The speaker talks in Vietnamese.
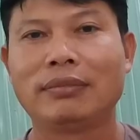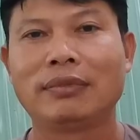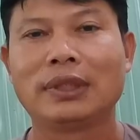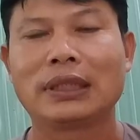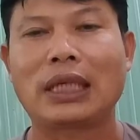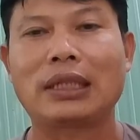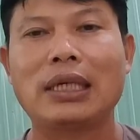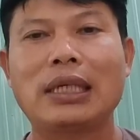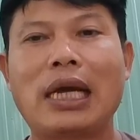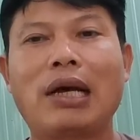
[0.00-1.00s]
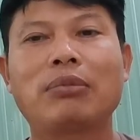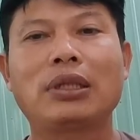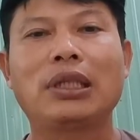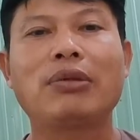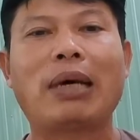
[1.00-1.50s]
Thành thử ra ông nó chiếu
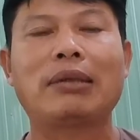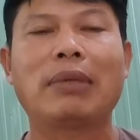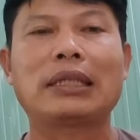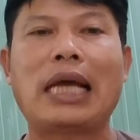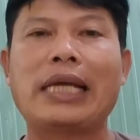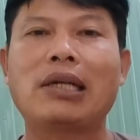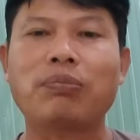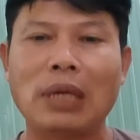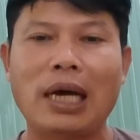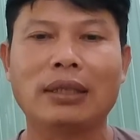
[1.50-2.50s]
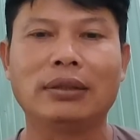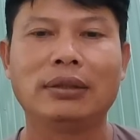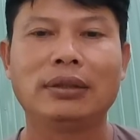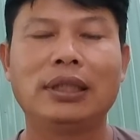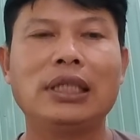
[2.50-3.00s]
manh mà chảy gốc đền,
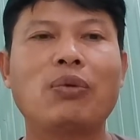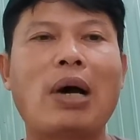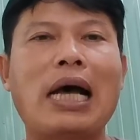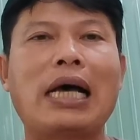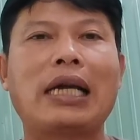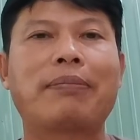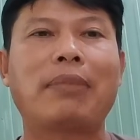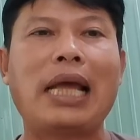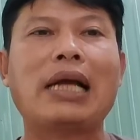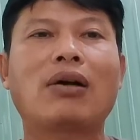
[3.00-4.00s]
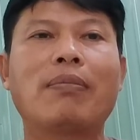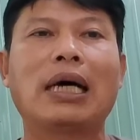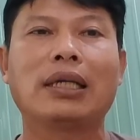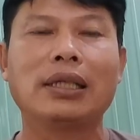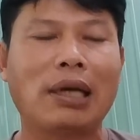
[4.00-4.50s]
chị qua làm bé có bệnh hay
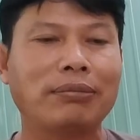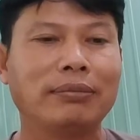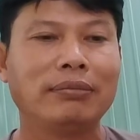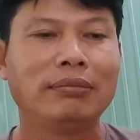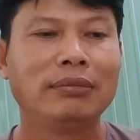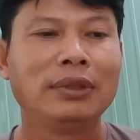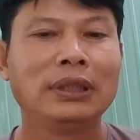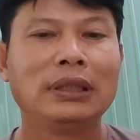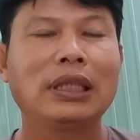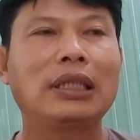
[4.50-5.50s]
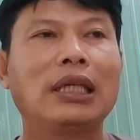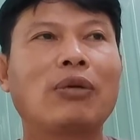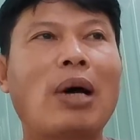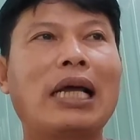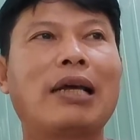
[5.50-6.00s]
không. Tất nhiên qua
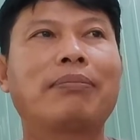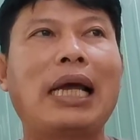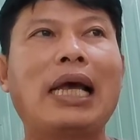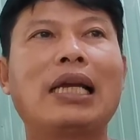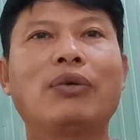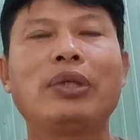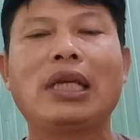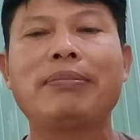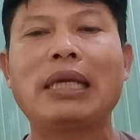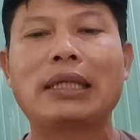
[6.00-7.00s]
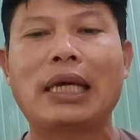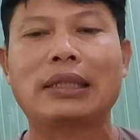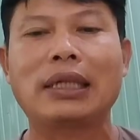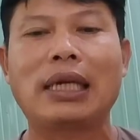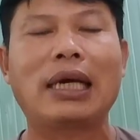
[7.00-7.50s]
làm bé là quý vị biết rằng đó
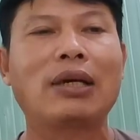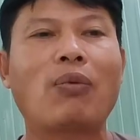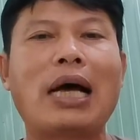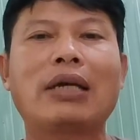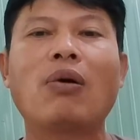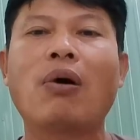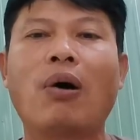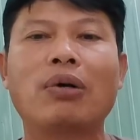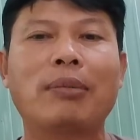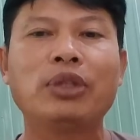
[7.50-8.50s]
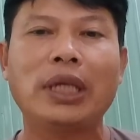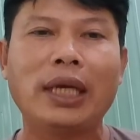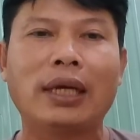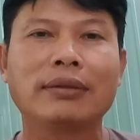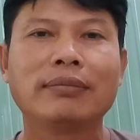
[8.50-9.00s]
là qua đô hộ Campuchia
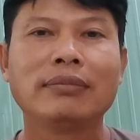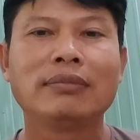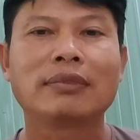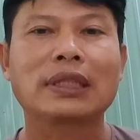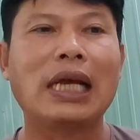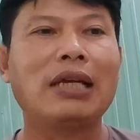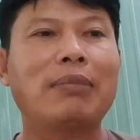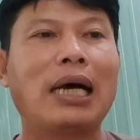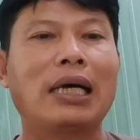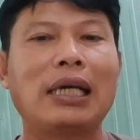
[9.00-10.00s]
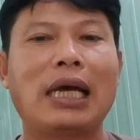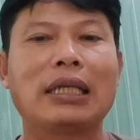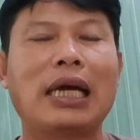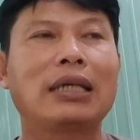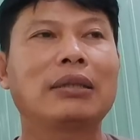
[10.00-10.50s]
để mà là
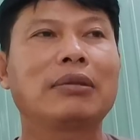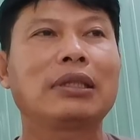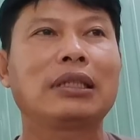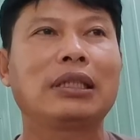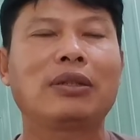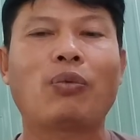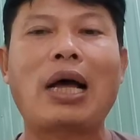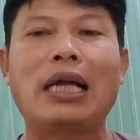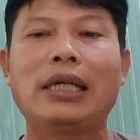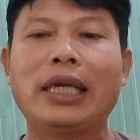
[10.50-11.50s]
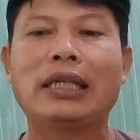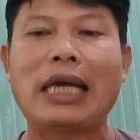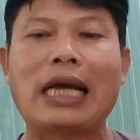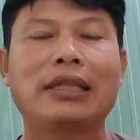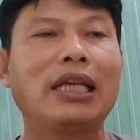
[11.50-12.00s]
đặng qua liền gần
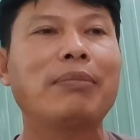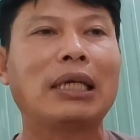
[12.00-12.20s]
với mình,